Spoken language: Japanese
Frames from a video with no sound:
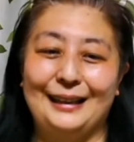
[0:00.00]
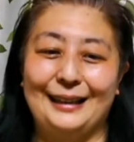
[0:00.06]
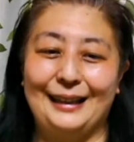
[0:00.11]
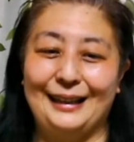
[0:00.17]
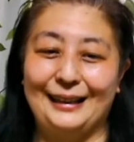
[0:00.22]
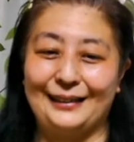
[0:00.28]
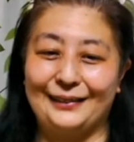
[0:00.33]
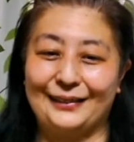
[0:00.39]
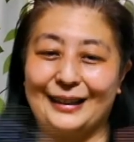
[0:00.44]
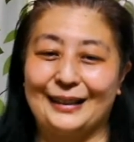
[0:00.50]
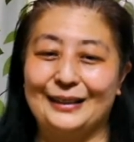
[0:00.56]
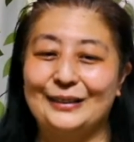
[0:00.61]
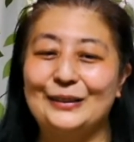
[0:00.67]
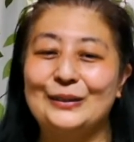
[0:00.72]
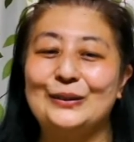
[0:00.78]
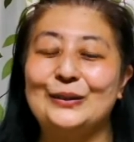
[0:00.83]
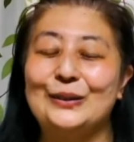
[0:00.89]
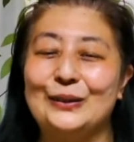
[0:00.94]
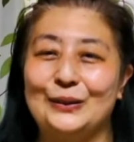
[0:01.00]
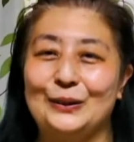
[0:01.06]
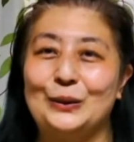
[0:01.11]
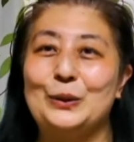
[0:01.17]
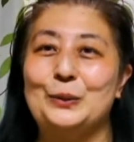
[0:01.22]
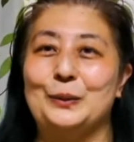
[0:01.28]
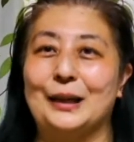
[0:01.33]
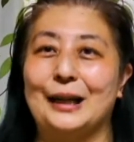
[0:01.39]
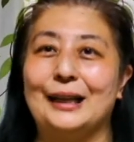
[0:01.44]
えーと、楽譜を
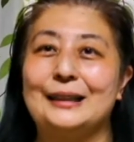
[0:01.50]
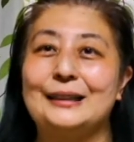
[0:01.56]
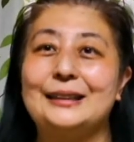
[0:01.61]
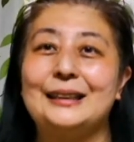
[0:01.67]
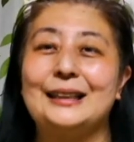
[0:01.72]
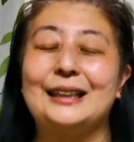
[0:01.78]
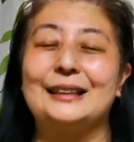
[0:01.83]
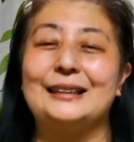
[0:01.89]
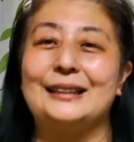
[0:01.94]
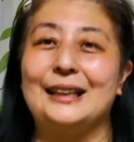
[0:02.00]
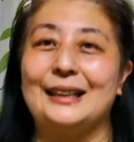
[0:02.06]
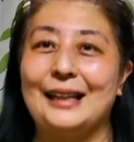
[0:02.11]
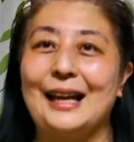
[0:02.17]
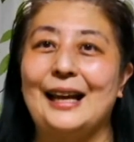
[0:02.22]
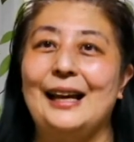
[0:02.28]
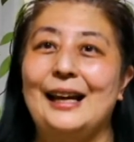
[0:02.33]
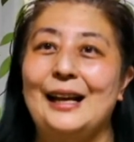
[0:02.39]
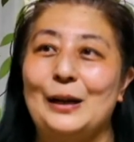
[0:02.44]
どうも勘違いしてて